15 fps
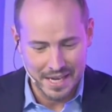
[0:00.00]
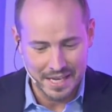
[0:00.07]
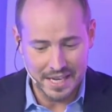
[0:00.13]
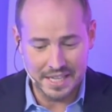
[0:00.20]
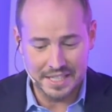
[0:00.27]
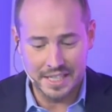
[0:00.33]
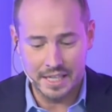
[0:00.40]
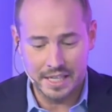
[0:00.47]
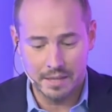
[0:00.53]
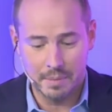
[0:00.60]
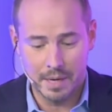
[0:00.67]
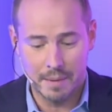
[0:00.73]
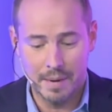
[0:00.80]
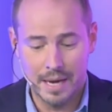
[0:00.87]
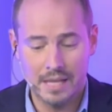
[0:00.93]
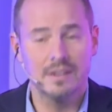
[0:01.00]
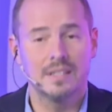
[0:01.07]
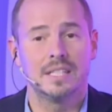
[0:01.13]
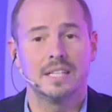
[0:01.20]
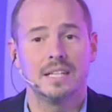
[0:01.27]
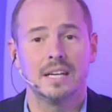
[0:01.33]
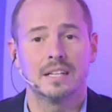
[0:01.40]
Екатерина Барабанова,
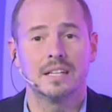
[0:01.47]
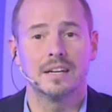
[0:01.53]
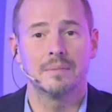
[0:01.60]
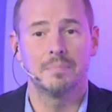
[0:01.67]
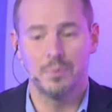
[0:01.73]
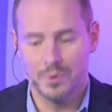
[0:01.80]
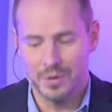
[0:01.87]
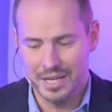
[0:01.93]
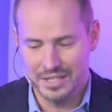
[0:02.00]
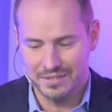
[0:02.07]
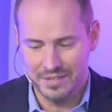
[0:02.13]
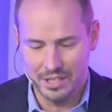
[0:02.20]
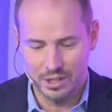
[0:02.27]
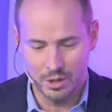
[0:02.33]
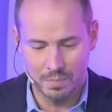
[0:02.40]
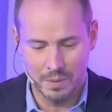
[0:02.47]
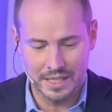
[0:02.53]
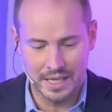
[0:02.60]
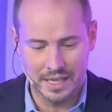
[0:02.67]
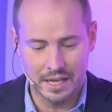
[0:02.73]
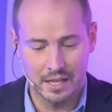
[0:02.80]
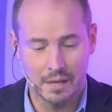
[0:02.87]
директор по развитию
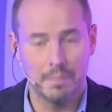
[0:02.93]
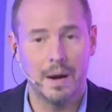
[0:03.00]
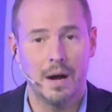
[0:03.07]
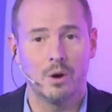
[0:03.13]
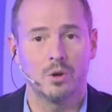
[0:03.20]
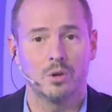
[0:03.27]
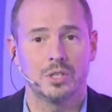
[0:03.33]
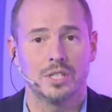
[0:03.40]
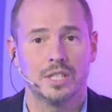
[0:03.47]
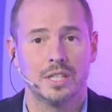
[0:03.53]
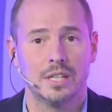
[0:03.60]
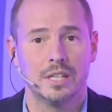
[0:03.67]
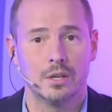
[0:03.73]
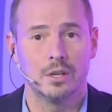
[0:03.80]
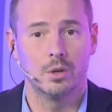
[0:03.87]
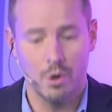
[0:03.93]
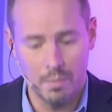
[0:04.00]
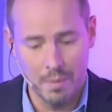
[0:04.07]
персонала ПАО Ростелеком,